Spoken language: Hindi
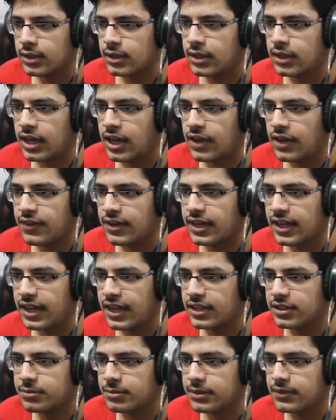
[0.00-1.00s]
लावा के
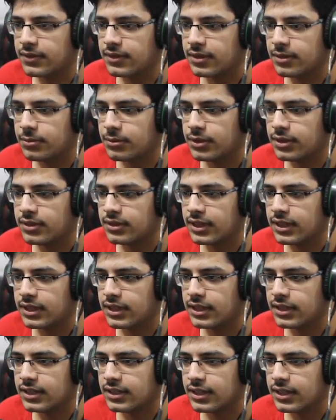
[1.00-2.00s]
आसपास ऐसे मुझे इस तरह की
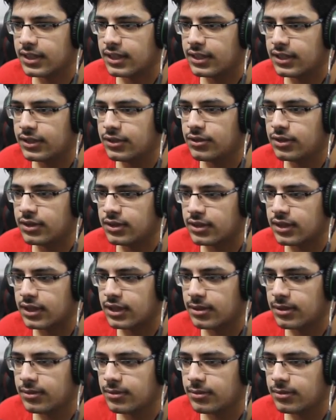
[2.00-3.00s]
हरकतें करनी तो नहीं
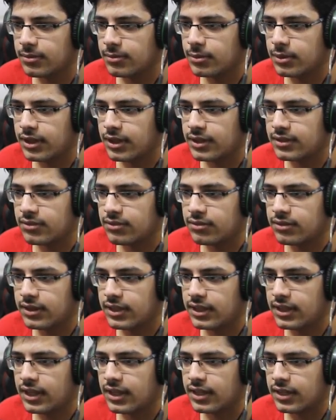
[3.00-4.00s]
चाहिए मुझे ऐसी
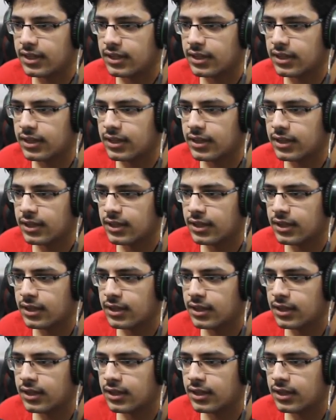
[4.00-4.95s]
फील आ रही है